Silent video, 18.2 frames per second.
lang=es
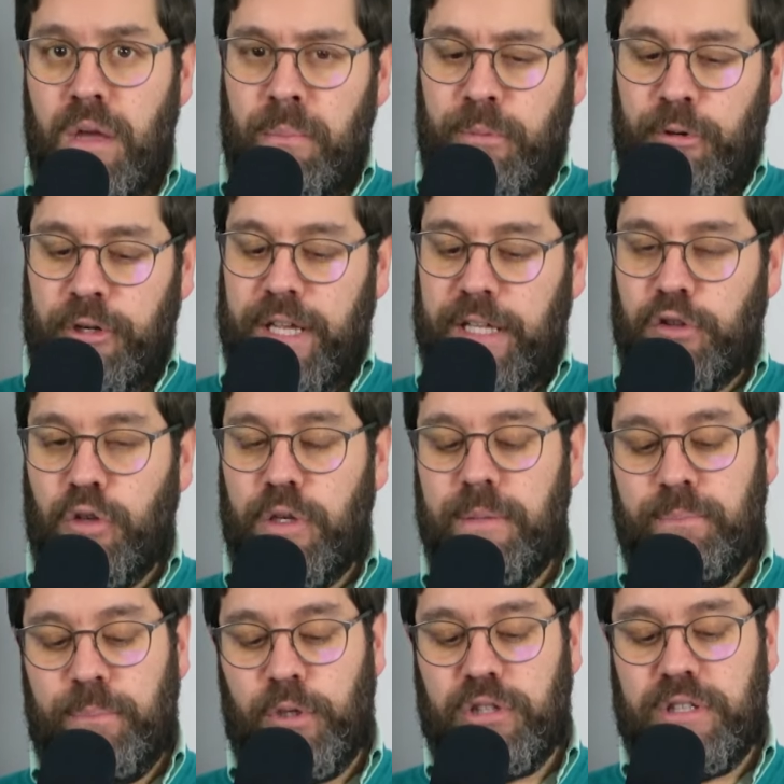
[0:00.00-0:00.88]
¿Por qué esto es
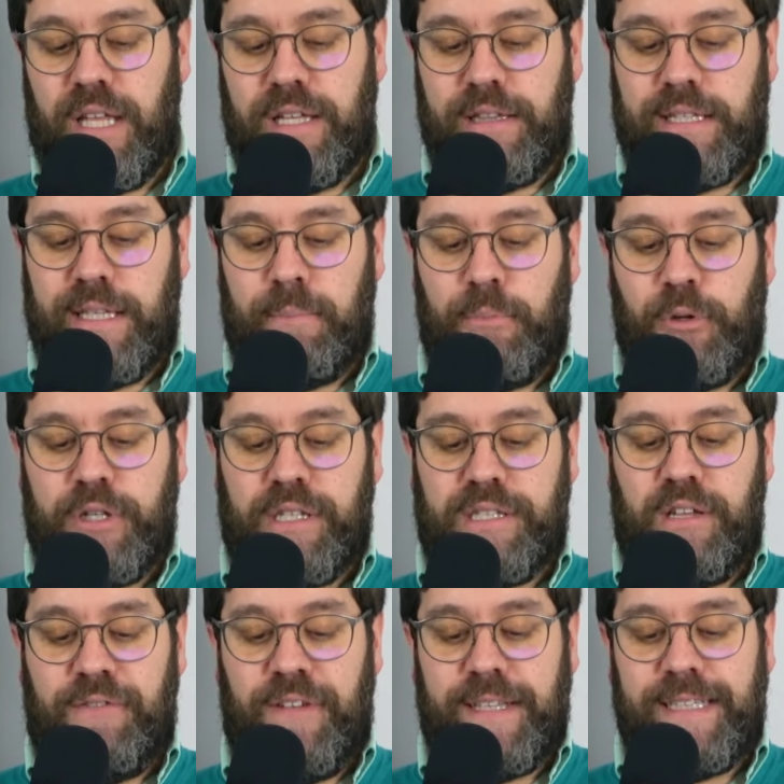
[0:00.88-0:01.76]
importante? Porque
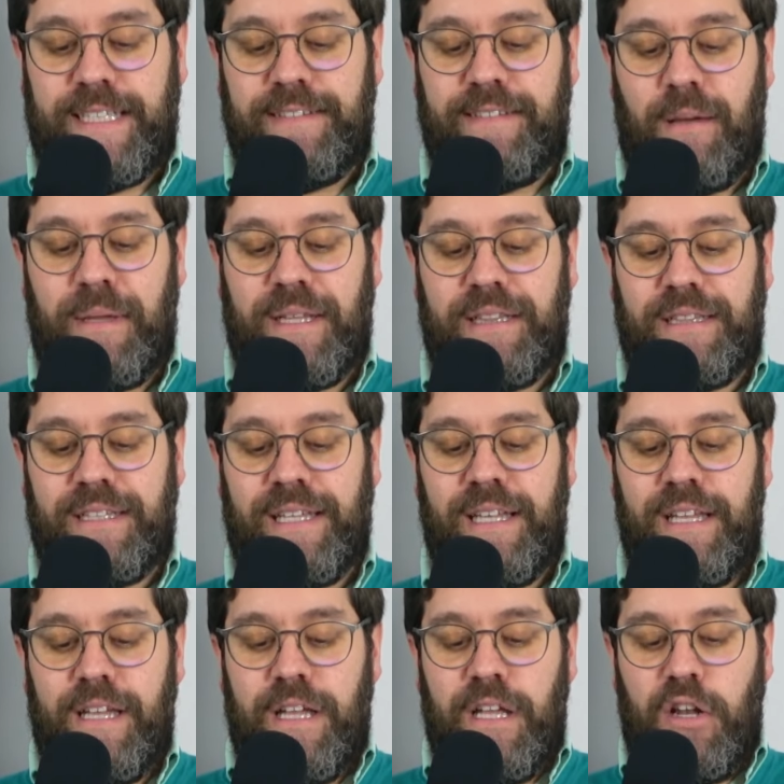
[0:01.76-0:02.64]
si
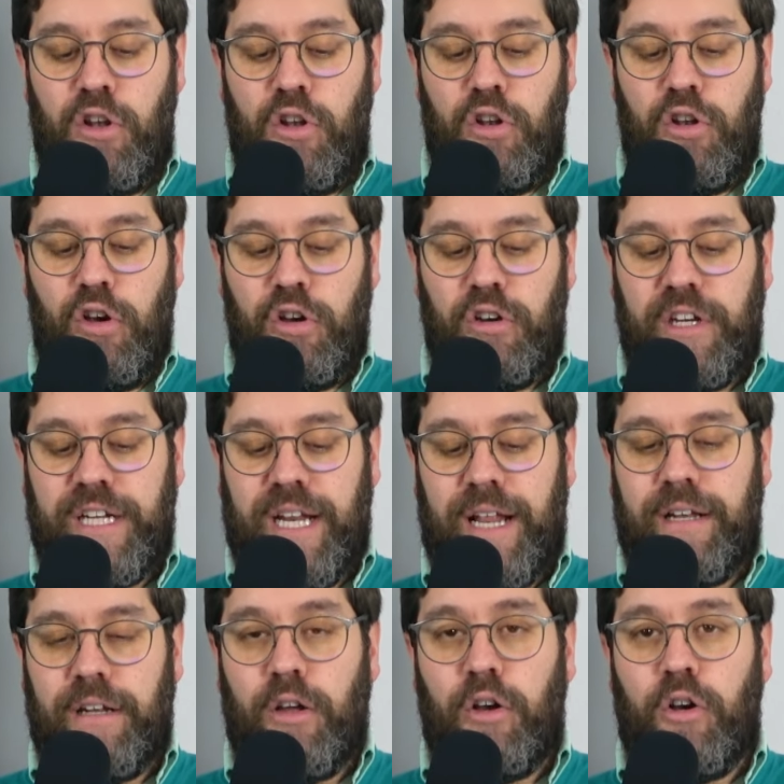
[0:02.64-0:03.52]
efectivamente
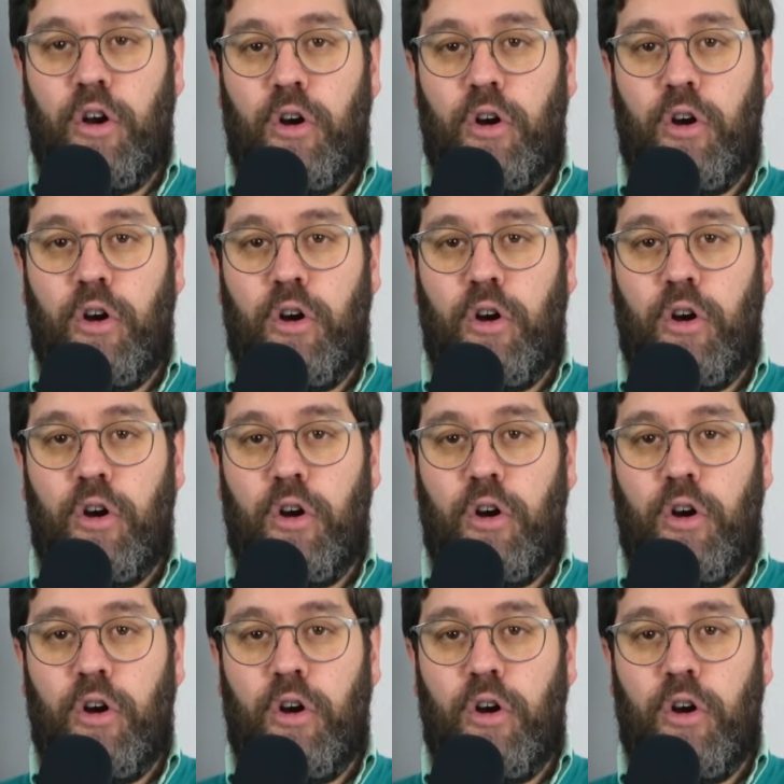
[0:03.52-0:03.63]
logran